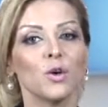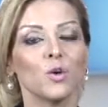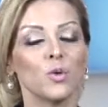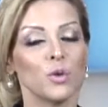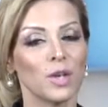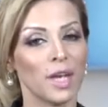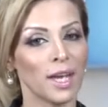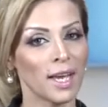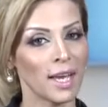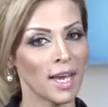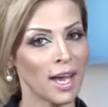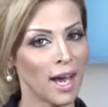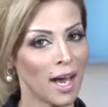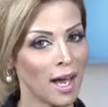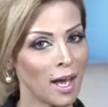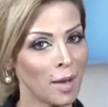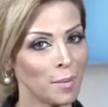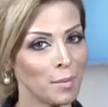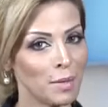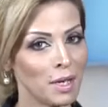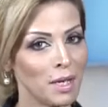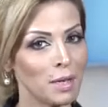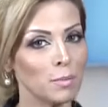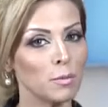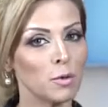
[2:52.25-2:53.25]
هناك
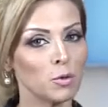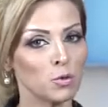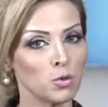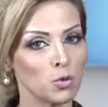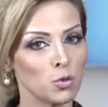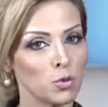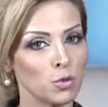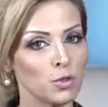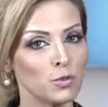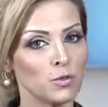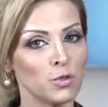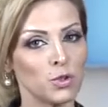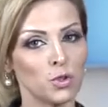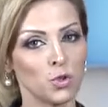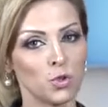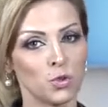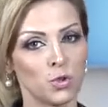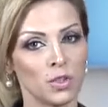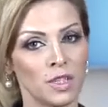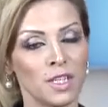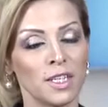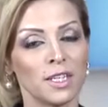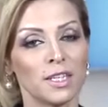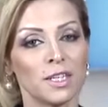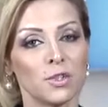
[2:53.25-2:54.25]
عامل موجود في
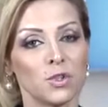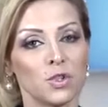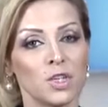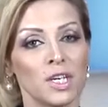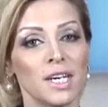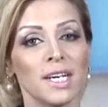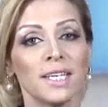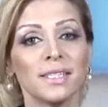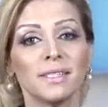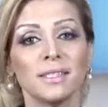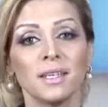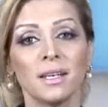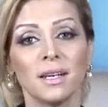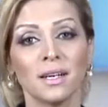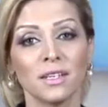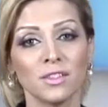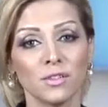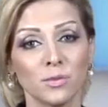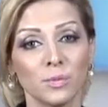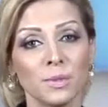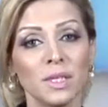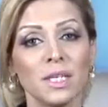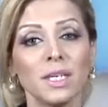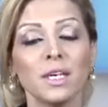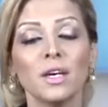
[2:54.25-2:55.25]
جدران الجهاز
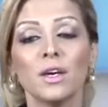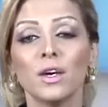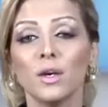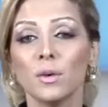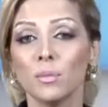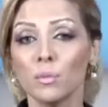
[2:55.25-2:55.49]
الهضمي